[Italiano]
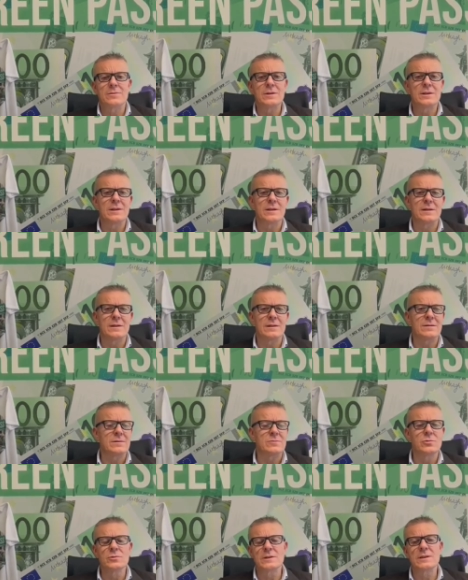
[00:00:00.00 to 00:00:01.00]

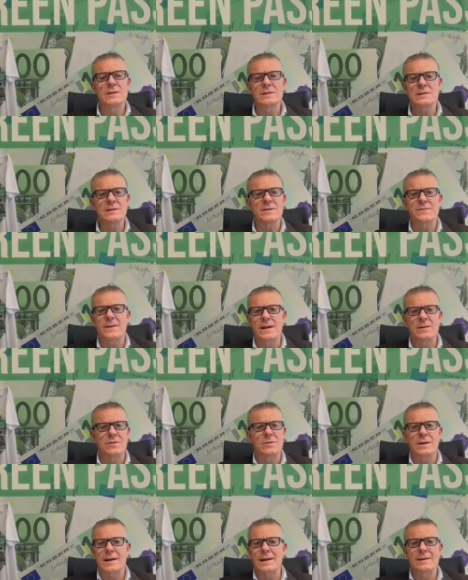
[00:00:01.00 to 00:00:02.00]
Quindi tutti si
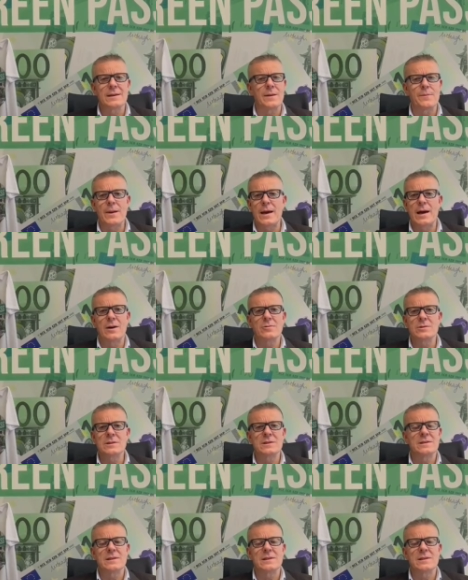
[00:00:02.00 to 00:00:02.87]
fanno grandi applausi,